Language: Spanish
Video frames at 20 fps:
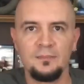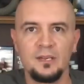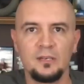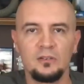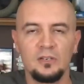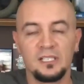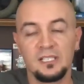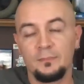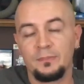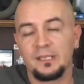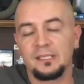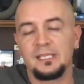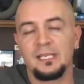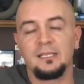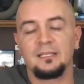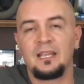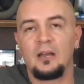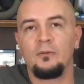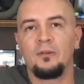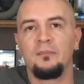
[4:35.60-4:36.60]
miércoles se
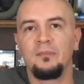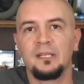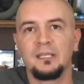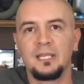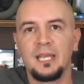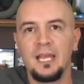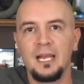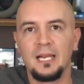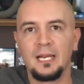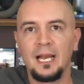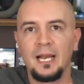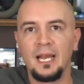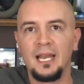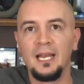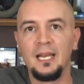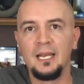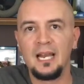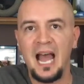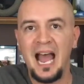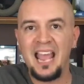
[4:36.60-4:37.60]
presenta obviamente
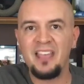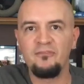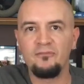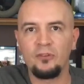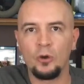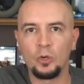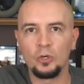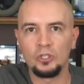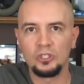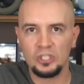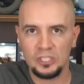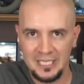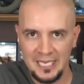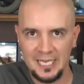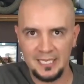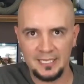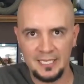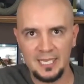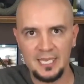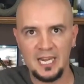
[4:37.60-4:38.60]
el, iPhone
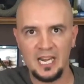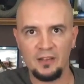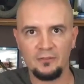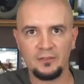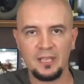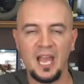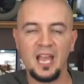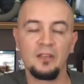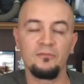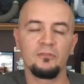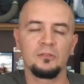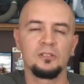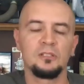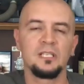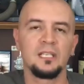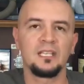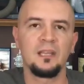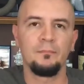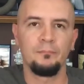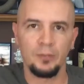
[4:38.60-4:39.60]
7 y el iPhone
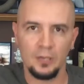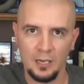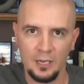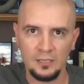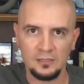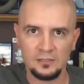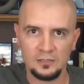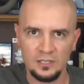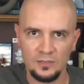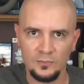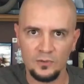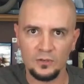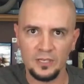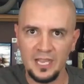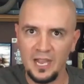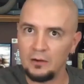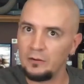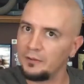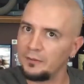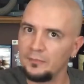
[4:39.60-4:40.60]
7 Plus, como
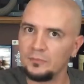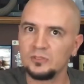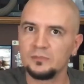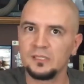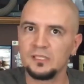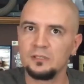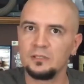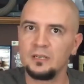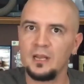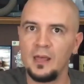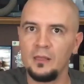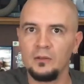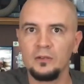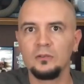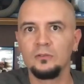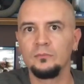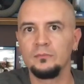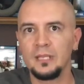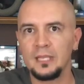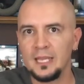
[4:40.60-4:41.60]
ya lo habíamos mencionado en
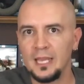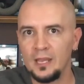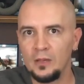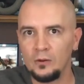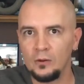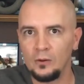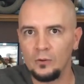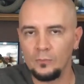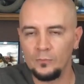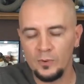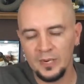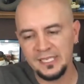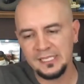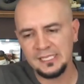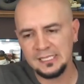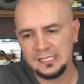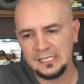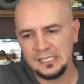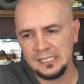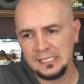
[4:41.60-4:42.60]
un video,
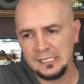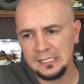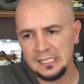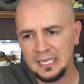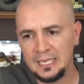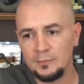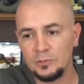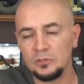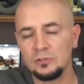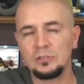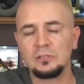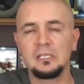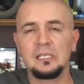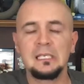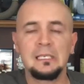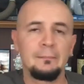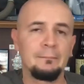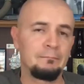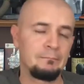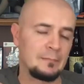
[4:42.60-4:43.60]
pues, eh, digamos,
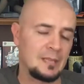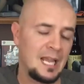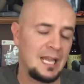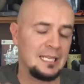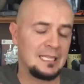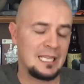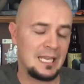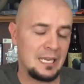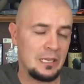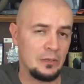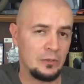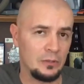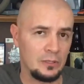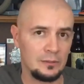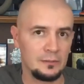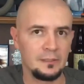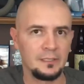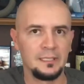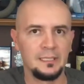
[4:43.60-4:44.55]
eh, anterior.